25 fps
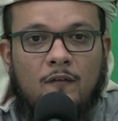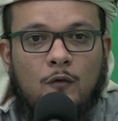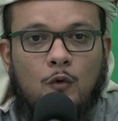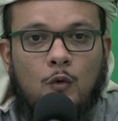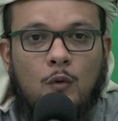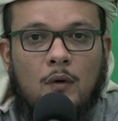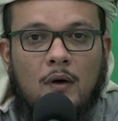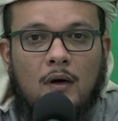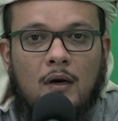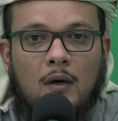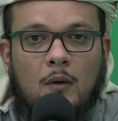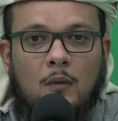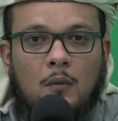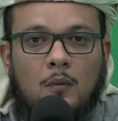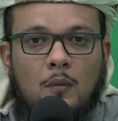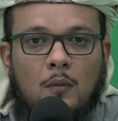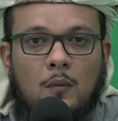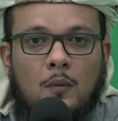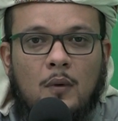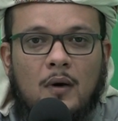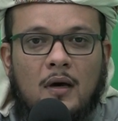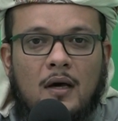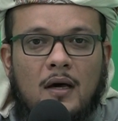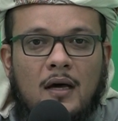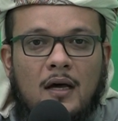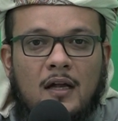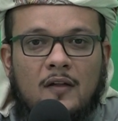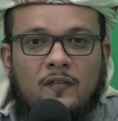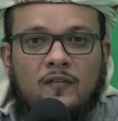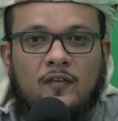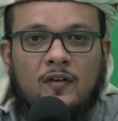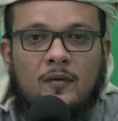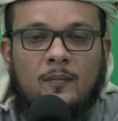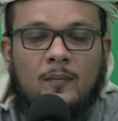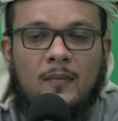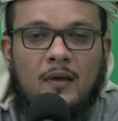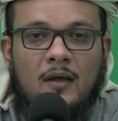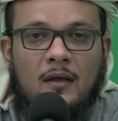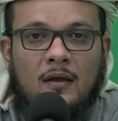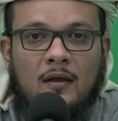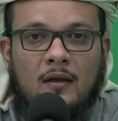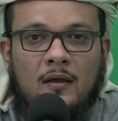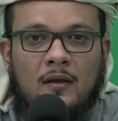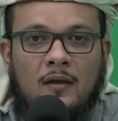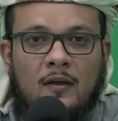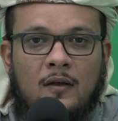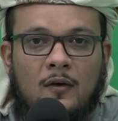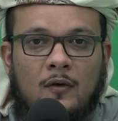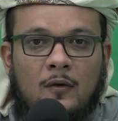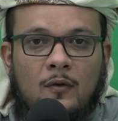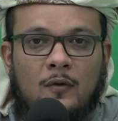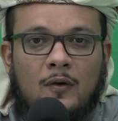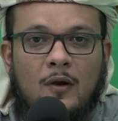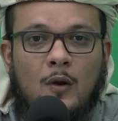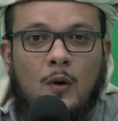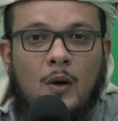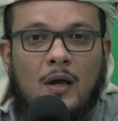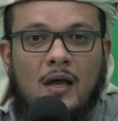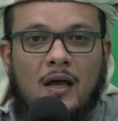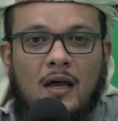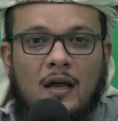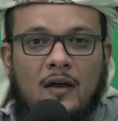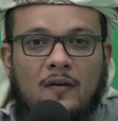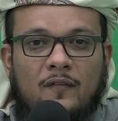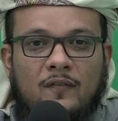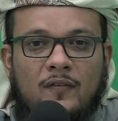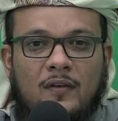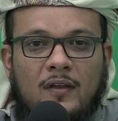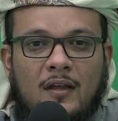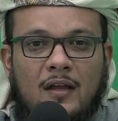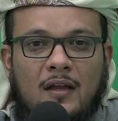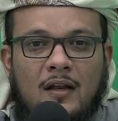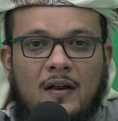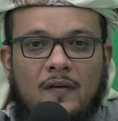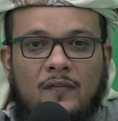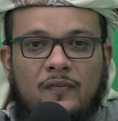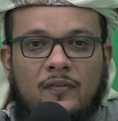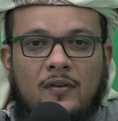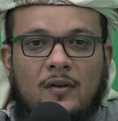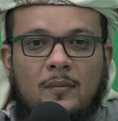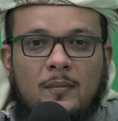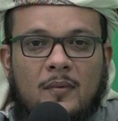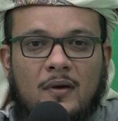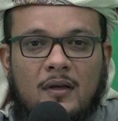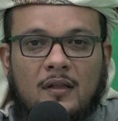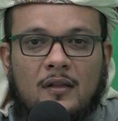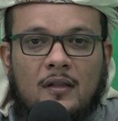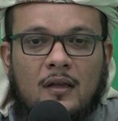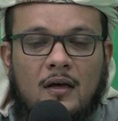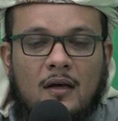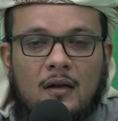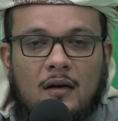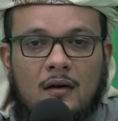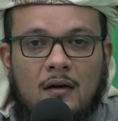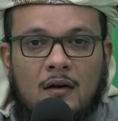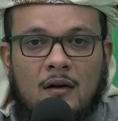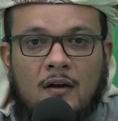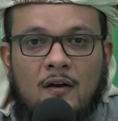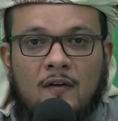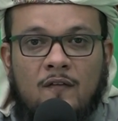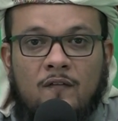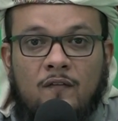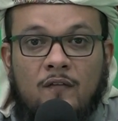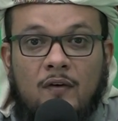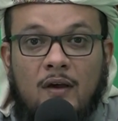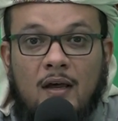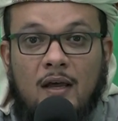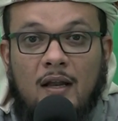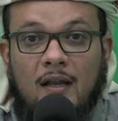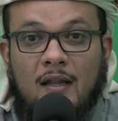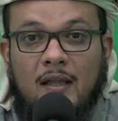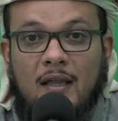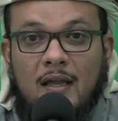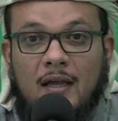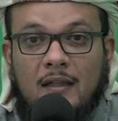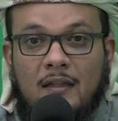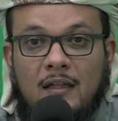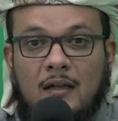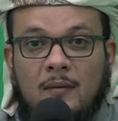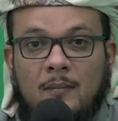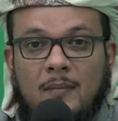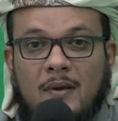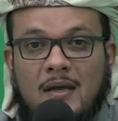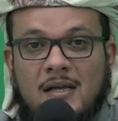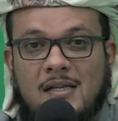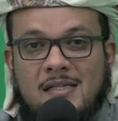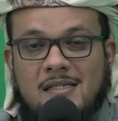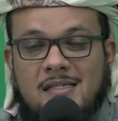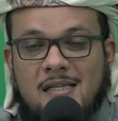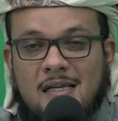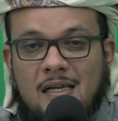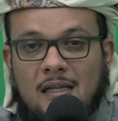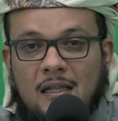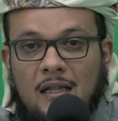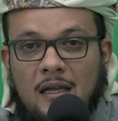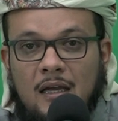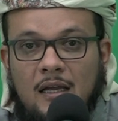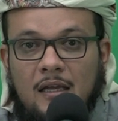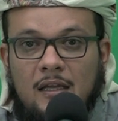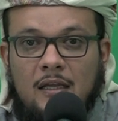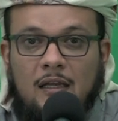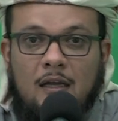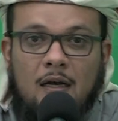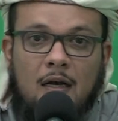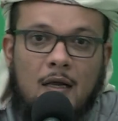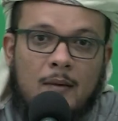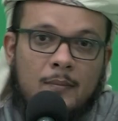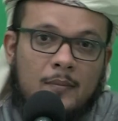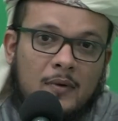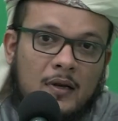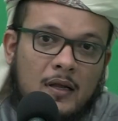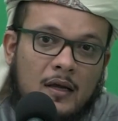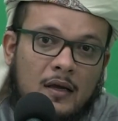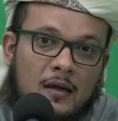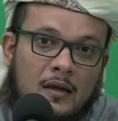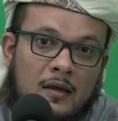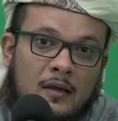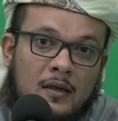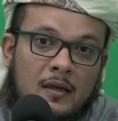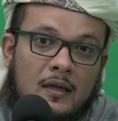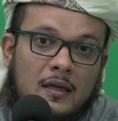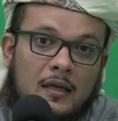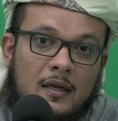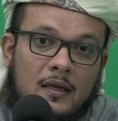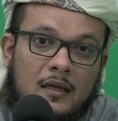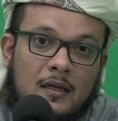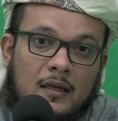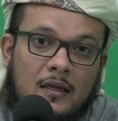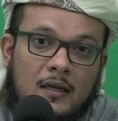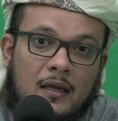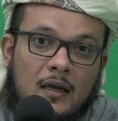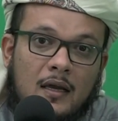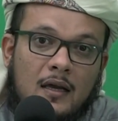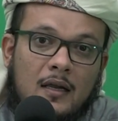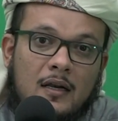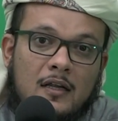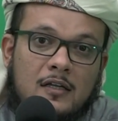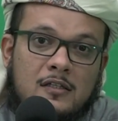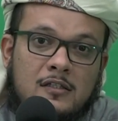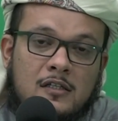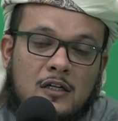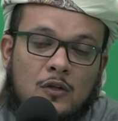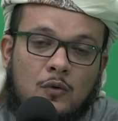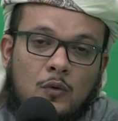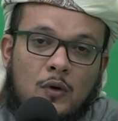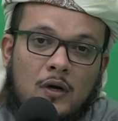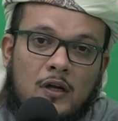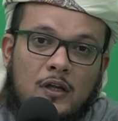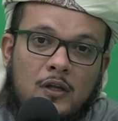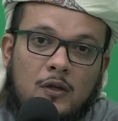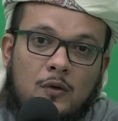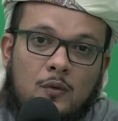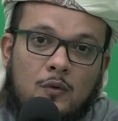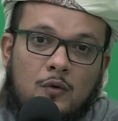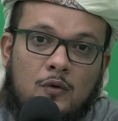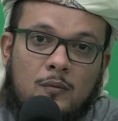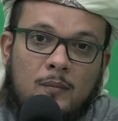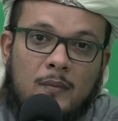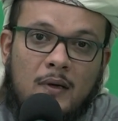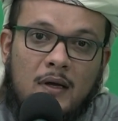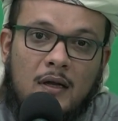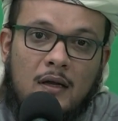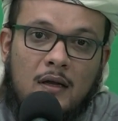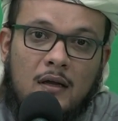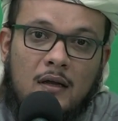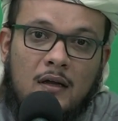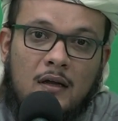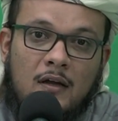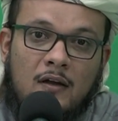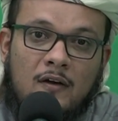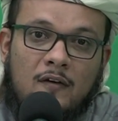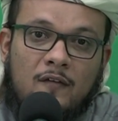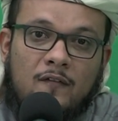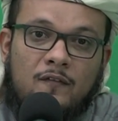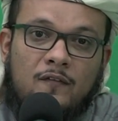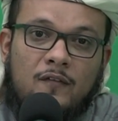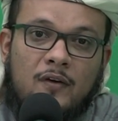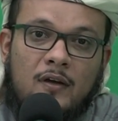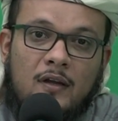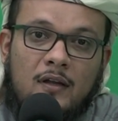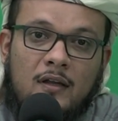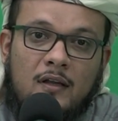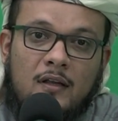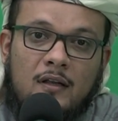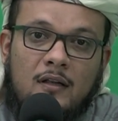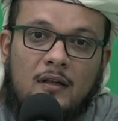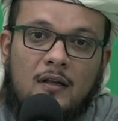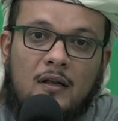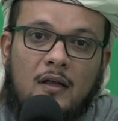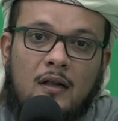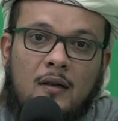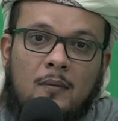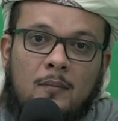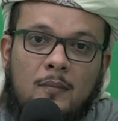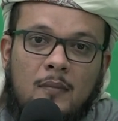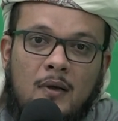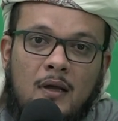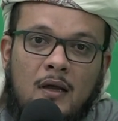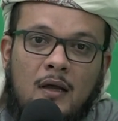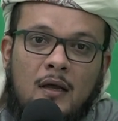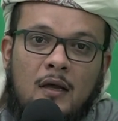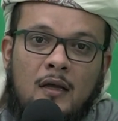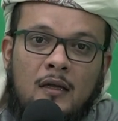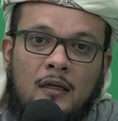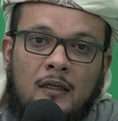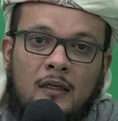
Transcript: ووقعت في الماء وقع فيها نفس المقدار فهل كان الماء سيتغير أم لا إن كانت ستغير الماء فإن الماء